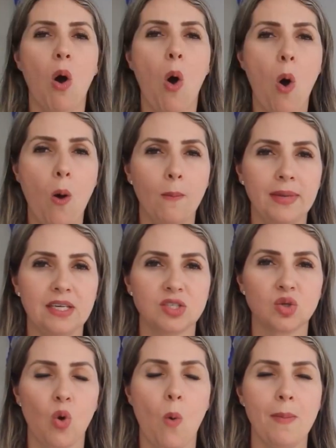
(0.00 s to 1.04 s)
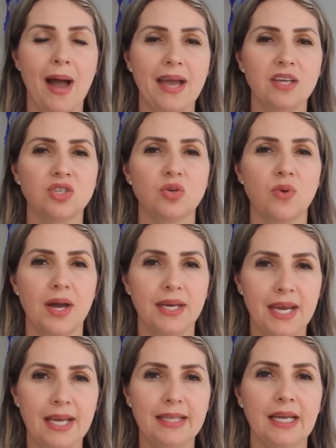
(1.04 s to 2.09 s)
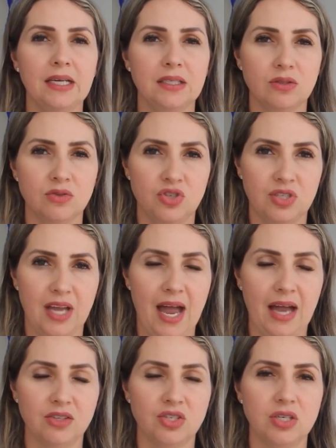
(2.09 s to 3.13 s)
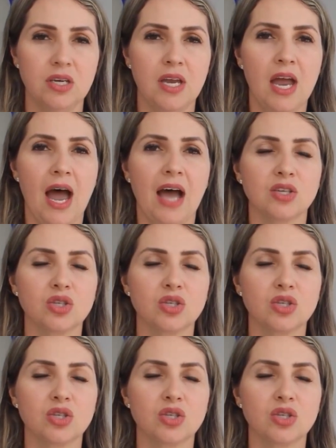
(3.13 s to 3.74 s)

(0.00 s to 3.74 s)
homens com mais de 40 anos de idade, a